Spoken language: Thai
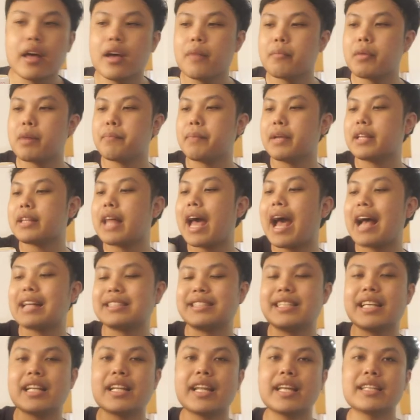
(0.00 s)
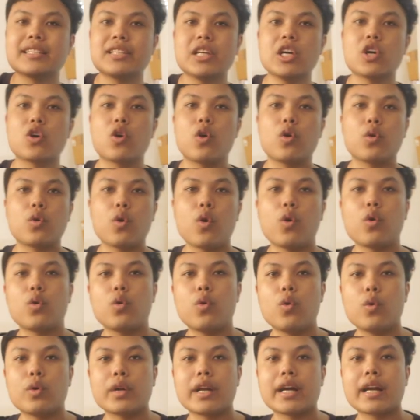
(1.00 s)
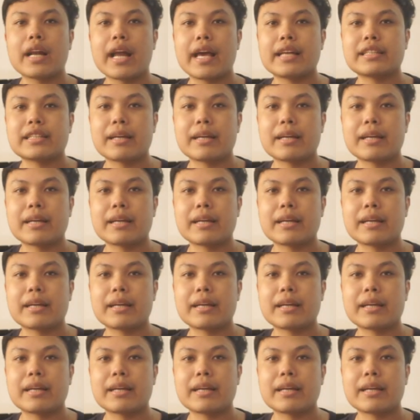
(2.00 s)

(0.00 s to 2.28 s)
มันเป็นท่าซิกเนเจอร์ของโกคูถ้าใคร